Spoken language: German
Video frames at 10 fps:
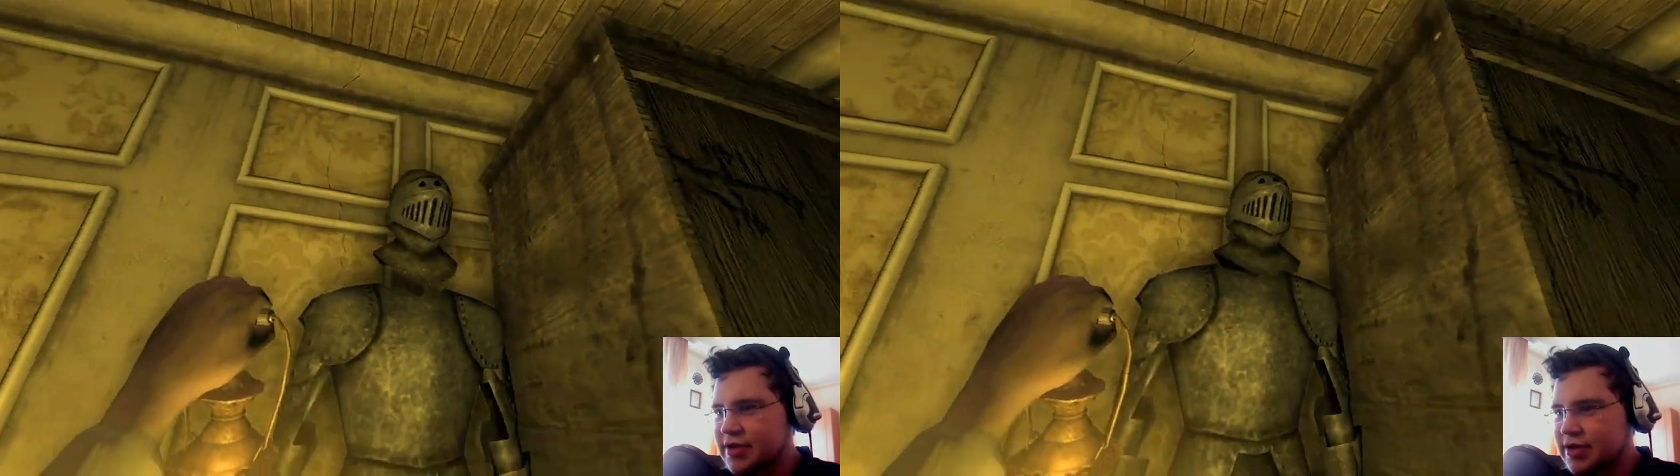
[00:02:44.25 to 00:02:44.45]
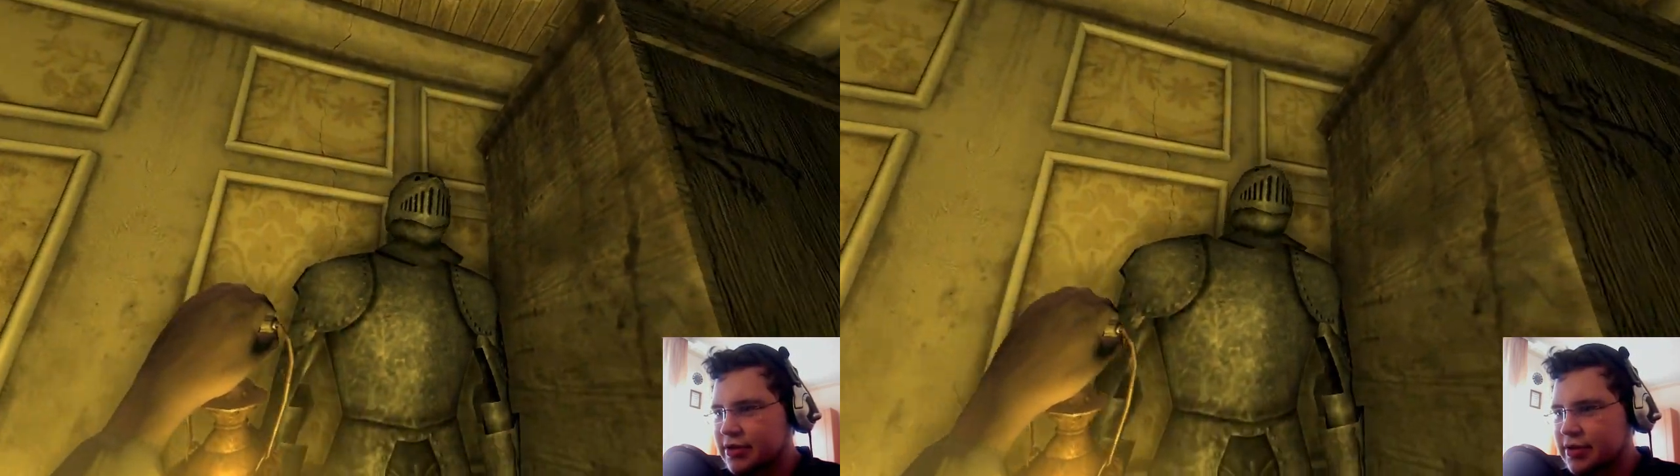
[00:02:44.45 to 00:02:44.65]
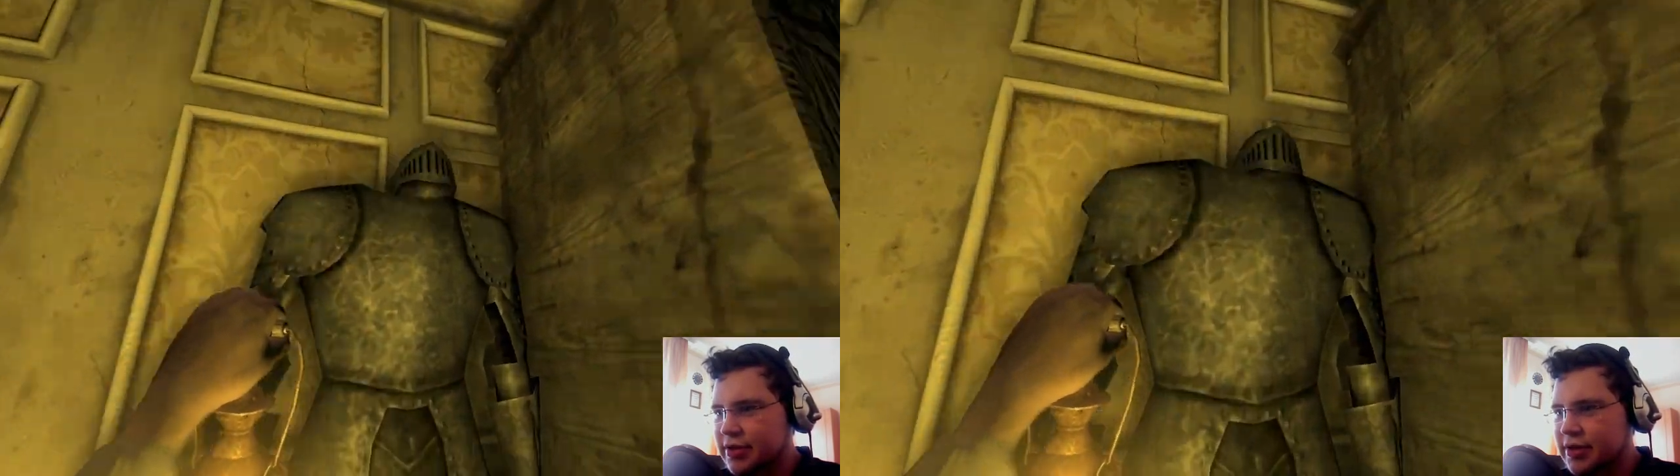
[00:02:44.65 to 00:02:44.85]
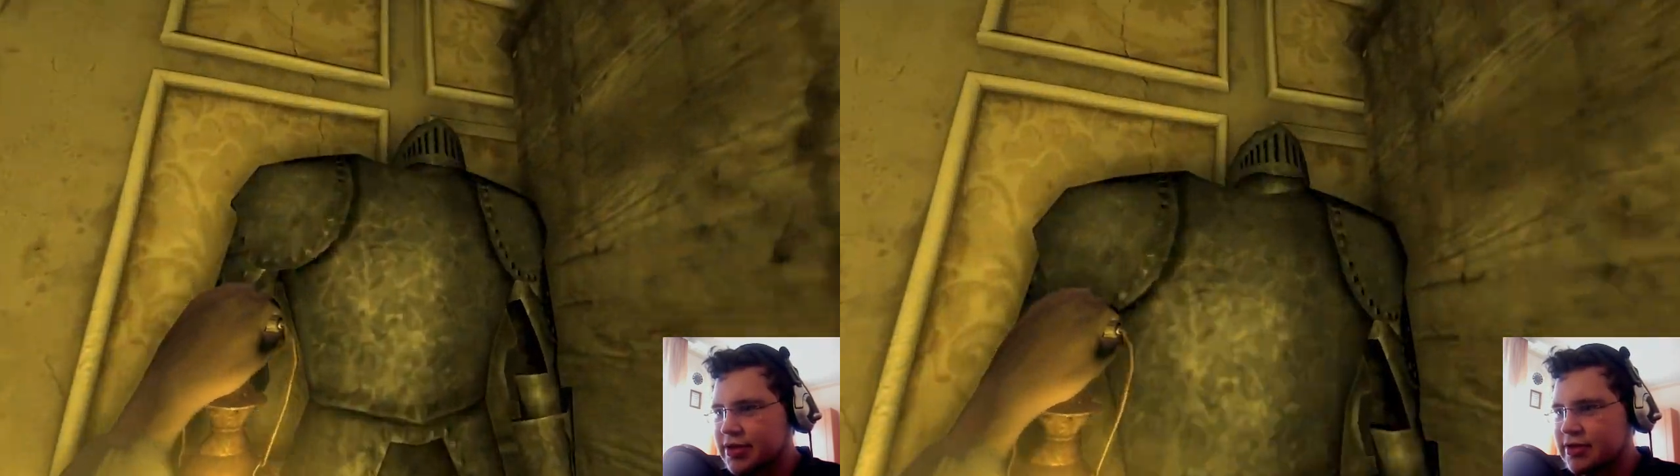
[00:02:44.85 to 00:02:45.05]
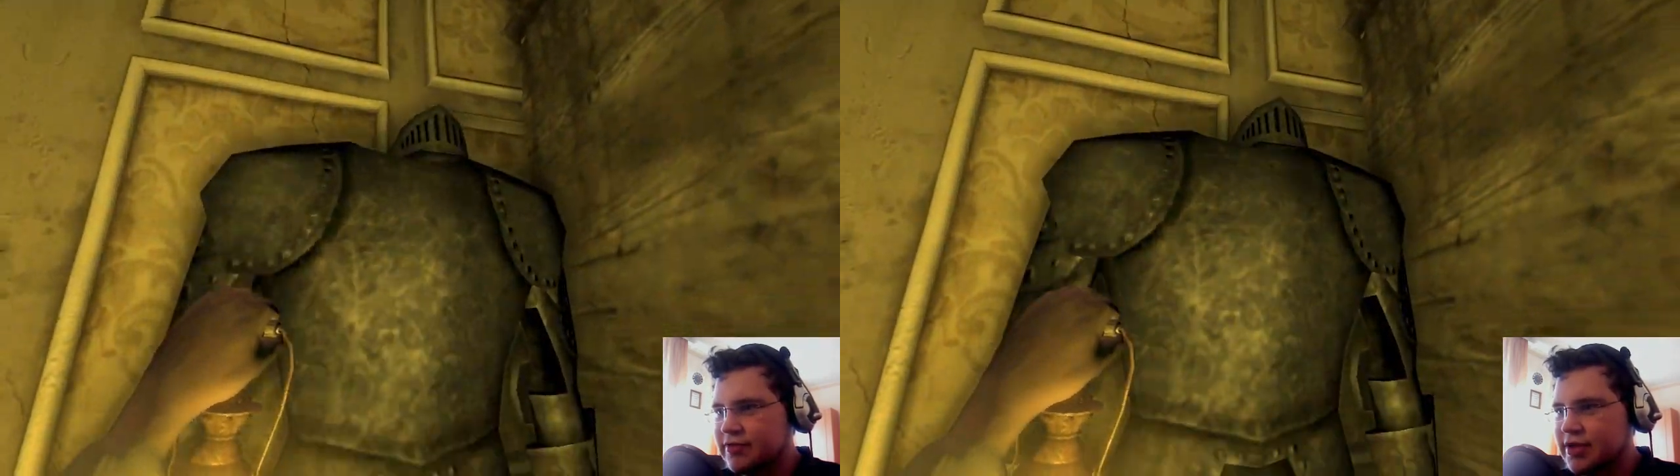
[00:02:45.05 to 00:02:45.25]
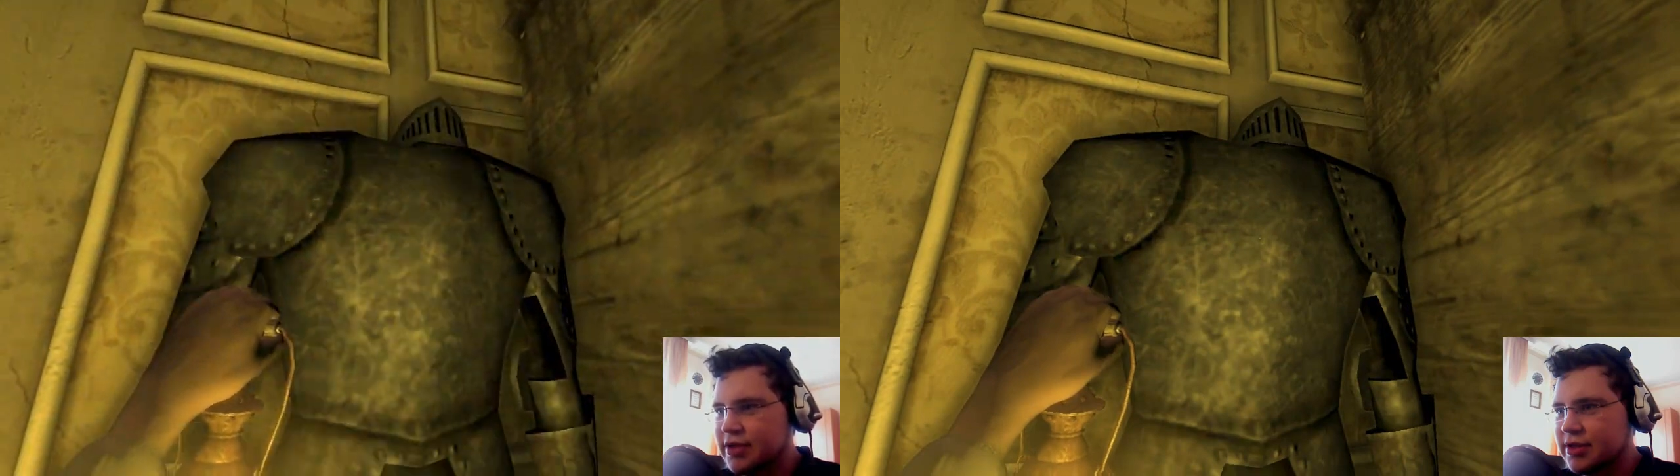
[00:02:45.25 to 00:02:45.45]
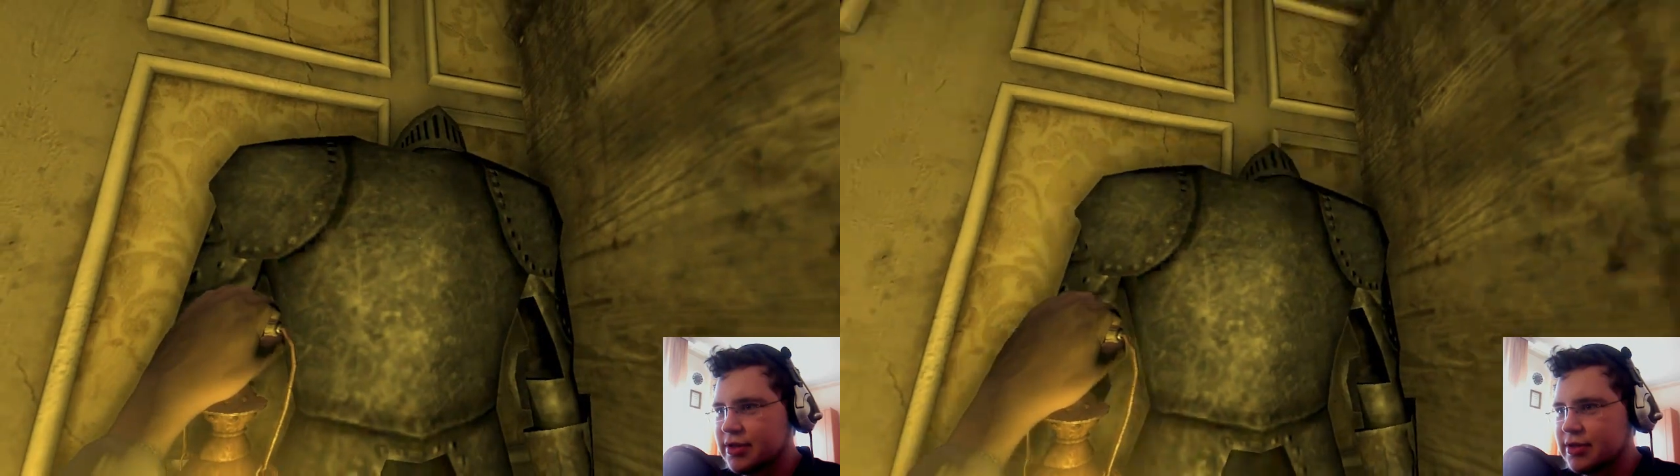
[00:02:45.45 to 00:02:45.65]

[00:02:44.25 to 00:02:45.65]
neu, ist wie...